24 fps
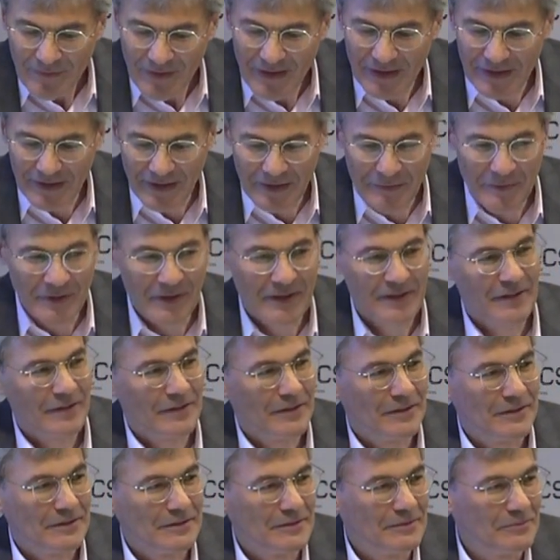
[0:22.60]
an dem ich
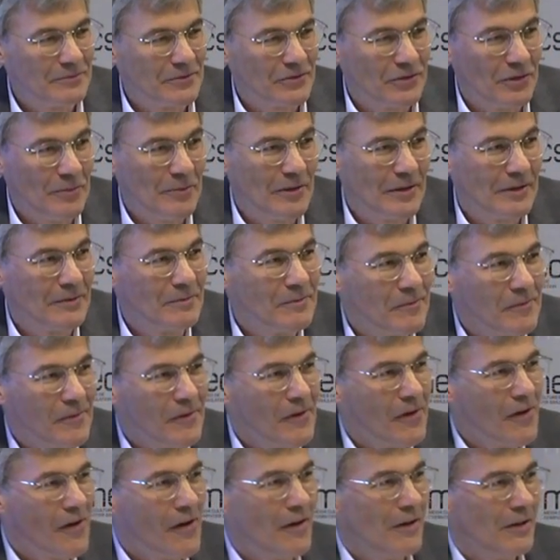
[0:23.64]
äh, im Sommer
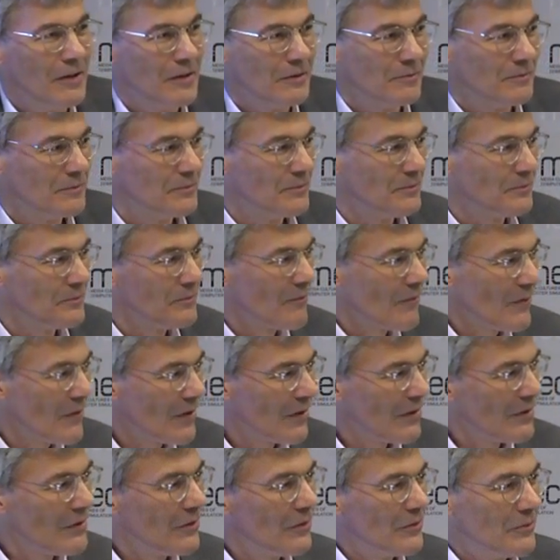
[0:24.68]
ähm,
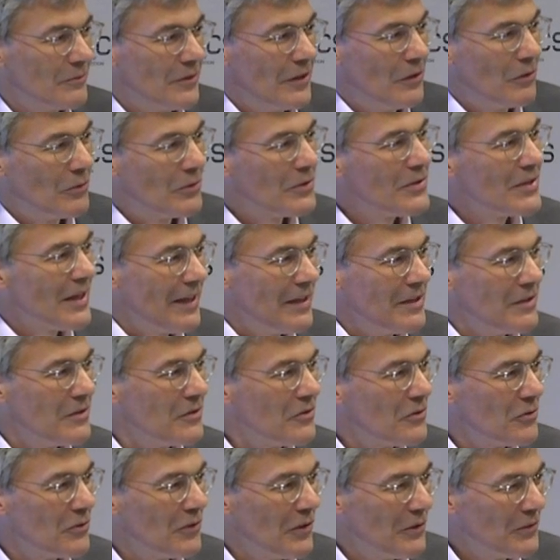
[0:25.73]
Fellow
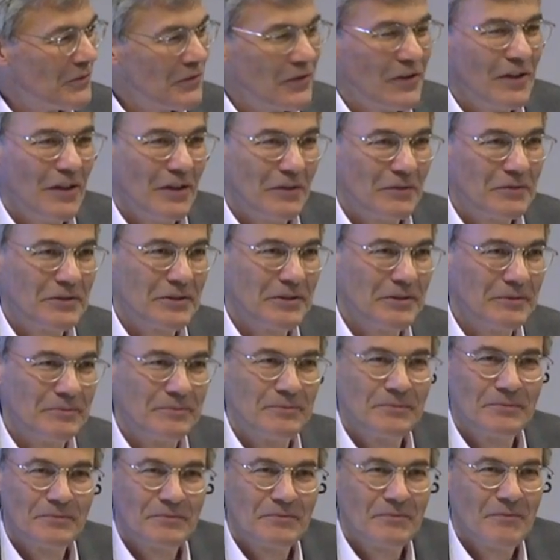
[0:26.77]
sein durfte, auf die
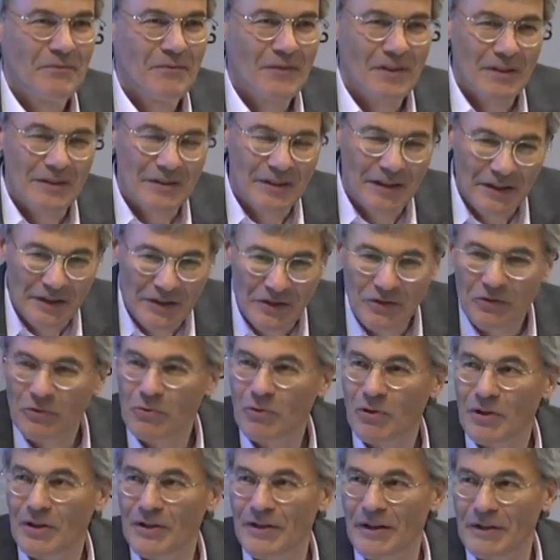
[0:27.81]

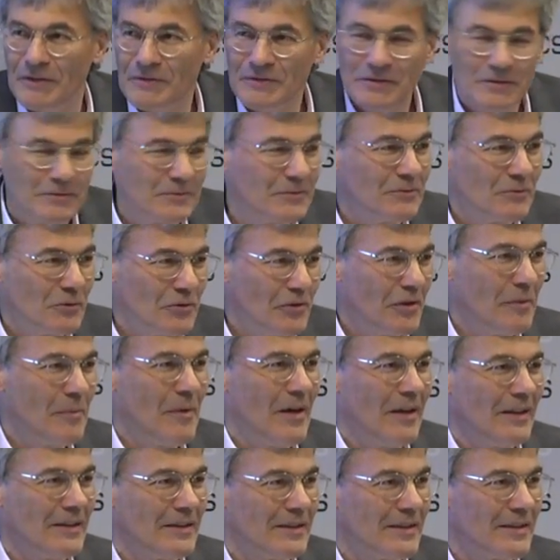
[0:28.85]
Direktoren, auf den
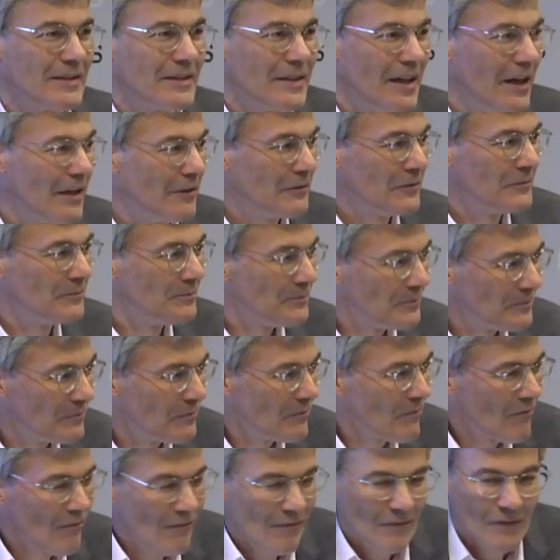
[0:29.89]
wunderbaren Staff
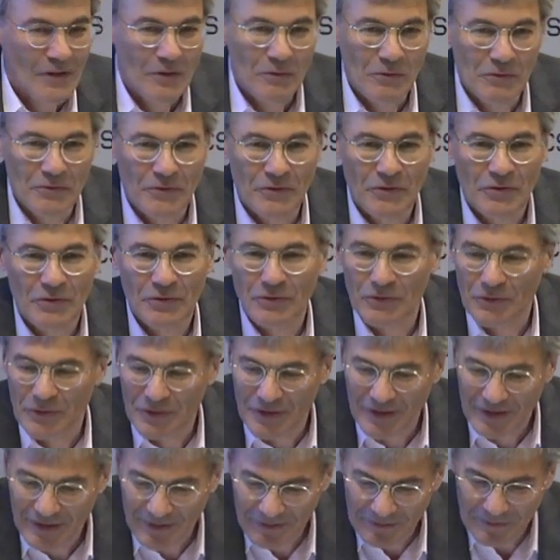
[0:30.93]
und
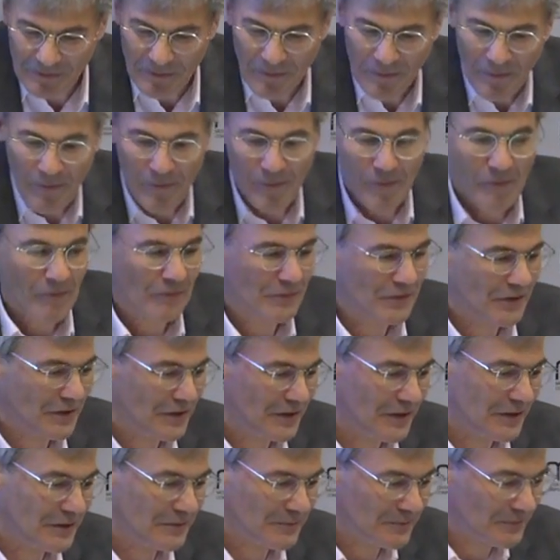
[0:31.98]
hm,
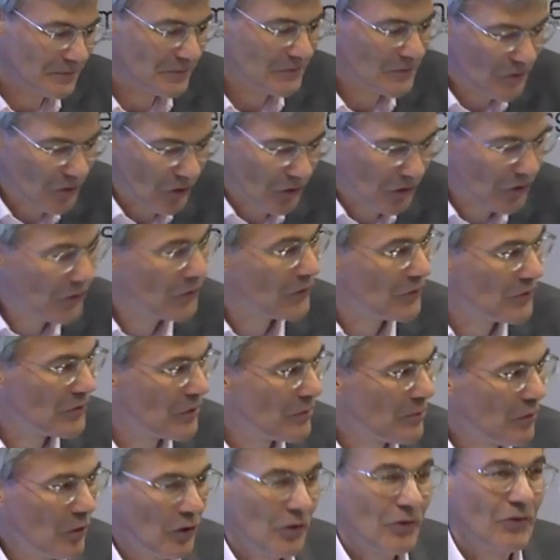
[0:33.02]
die Docs und
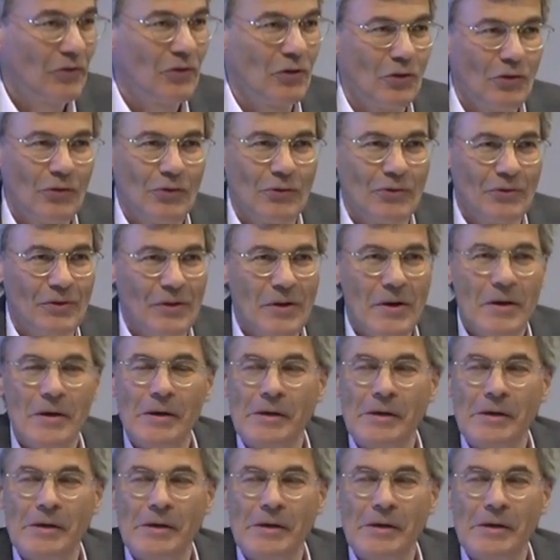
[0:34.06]
die Postdocs. Und